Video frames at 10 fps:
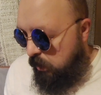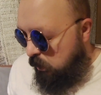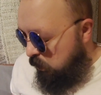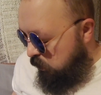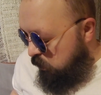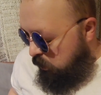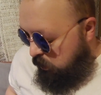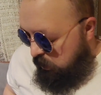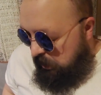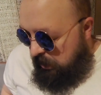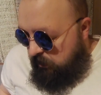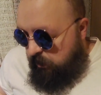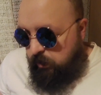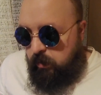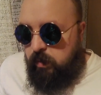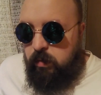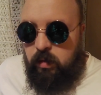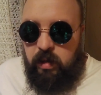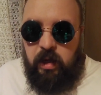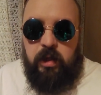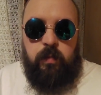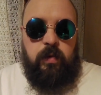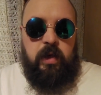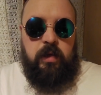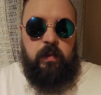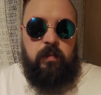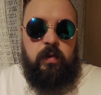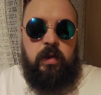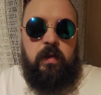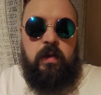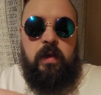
O co chodzi zaraz Wam powiem, tylko na razie pokażę Wam co ten...